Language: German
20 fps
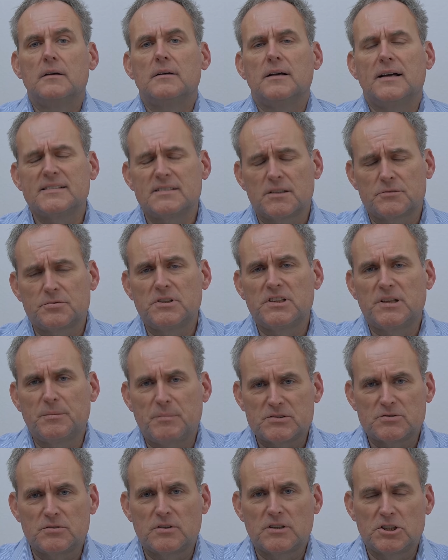Ist natürlich
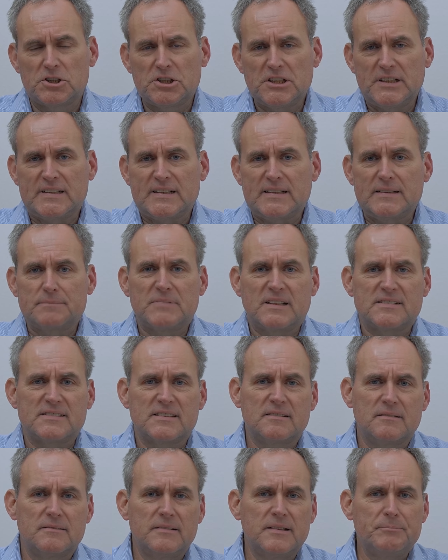immer so eine Geschichte, das
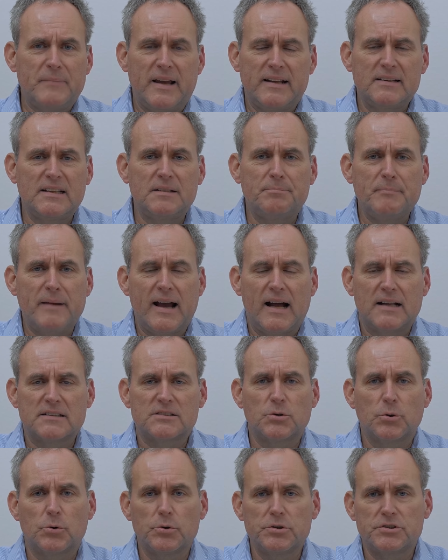ist mehr, nicht mehr als
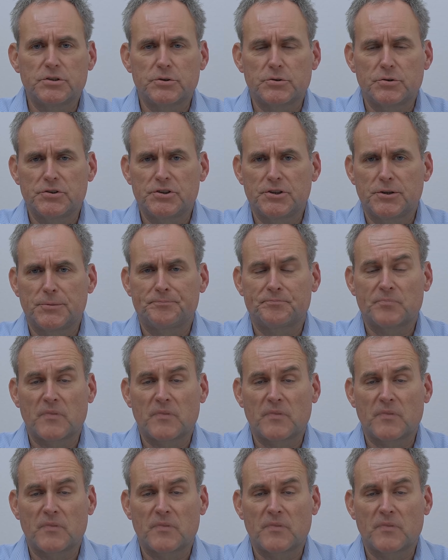Gerüchteküche.